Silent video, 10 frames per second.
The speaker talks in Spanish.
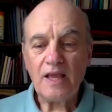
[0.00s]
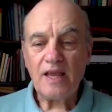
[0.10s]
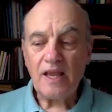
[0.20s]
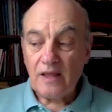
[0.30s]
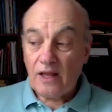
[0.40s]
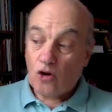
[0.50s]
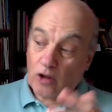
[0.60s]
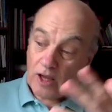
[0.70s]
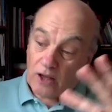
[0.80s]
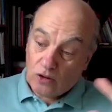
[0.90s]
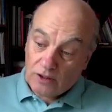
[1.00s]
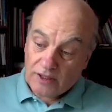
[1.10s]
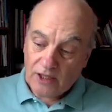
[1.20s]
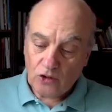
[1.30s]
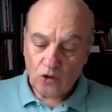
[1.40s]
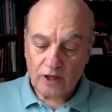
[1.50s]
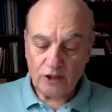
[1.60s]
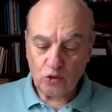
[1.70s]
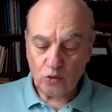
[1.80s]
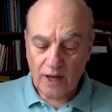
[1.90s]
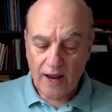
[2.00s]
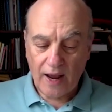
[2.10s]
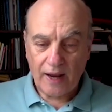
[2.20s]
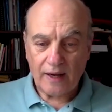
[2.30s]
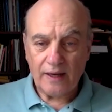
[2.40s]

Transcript: y de lo que yo entiendo que es una